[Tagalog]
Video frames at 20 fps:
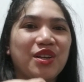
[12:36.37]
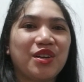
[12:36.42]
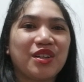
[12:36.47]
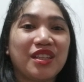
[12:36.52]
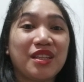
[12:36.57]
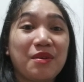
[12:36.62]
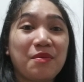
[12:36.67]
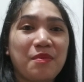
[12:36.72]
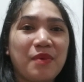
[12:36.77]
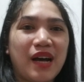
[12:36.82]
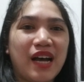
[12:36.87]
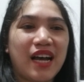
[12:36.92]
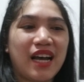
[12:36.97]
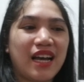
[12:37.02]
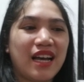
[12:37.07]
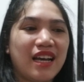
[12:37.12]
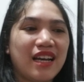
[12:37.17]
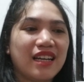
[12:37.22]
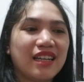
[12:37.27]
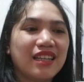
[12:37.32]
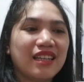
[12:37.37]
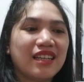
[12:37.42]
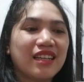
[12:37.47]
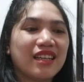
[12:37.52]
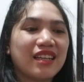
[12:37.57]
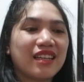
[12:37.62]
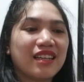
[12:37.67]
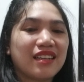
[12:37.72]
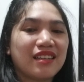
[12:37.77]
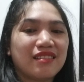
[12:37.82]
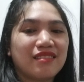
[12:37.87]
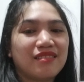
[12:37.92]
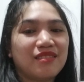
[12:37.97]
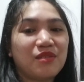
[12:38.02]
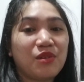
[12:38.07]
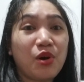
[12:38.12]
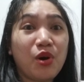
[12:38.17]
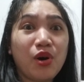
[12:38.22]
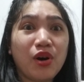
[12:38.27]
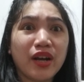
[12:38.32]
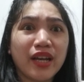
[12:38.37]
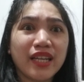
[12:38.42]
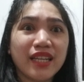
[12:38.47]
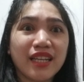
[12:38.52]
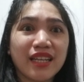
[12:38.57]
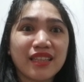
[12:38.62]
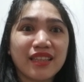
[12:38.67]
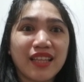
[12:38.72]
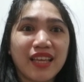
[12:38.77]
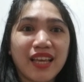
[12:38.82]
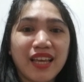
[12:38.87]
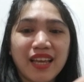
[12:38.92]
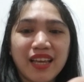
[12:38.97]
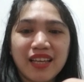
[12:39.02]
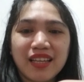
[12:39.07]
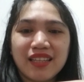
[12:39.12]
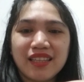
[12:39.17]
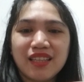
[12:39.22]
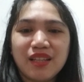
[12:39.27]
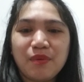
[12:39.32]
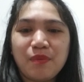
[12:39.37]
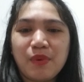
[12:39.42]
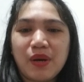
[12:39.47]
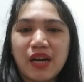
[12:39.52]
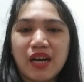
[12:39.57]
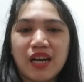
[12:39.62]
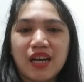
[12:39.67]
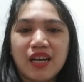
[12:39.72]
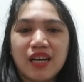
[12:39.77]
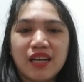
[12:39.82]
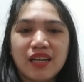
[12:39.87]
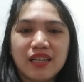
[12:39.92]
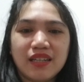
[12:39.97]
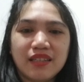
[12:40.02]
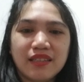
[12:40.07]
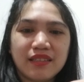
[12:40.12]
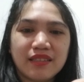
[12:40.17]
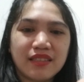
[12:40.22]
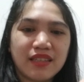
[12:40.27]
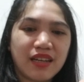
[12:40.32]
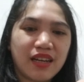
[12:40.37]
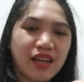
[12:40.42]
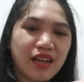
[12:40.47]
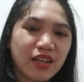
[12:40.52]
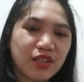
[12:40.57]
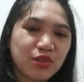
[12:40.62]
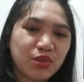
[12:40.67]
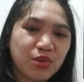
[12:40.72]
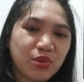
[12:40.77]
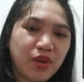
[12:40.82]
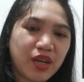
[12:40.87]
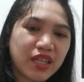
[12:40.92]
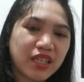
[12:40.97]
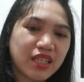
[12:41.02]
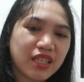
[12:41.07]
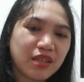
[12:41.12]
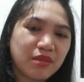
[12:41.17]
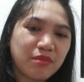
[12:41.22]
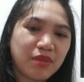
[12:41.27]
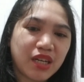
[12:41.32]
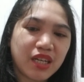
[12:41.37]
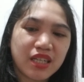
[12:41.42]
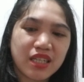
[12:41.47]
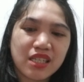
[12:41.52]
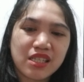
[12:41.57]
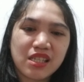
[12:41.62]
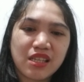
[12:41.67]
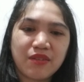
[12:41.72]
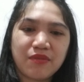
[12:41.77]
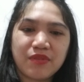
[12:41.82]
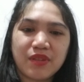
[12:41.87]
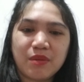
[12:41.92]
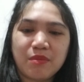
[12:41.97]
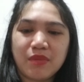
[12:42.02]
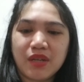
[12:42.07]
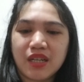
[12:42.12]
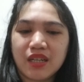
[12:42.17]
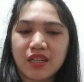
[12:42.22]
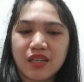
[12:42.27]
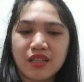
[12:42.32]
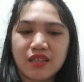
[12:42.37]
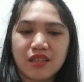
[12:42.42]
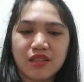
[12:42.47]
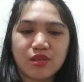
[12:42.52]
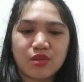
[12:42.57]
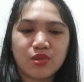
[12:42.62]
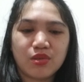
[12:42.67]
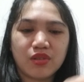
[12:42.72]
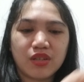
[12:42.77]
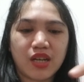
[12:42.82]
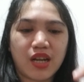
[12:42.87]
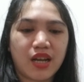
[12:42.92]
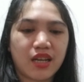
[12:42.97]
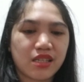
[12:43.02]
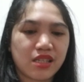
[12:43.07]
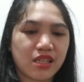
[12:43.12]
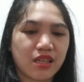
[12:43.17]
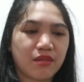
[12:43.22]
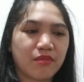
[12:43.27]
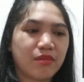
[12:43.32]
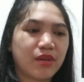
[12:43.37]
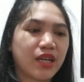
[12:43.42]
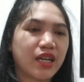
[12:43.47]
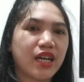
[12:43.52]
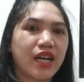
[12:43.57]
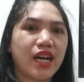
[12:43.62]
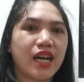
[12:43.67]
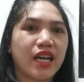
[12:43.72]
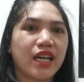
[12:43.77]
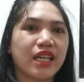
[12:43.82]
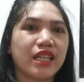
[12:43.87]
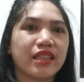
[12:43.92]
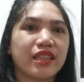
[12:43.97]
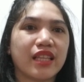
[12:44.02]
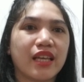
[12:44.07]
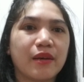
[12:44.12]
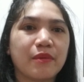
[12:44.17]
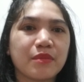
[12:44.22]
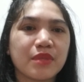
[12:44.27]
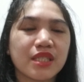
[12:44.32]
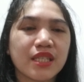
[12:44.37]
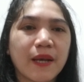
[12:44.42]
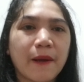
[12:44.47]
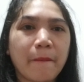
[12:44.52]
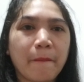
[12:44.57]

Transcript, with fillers: O, diba? Okay na din, diba? Nakakatuwa na rin makareceive ng mga ganitong klaseng mga items.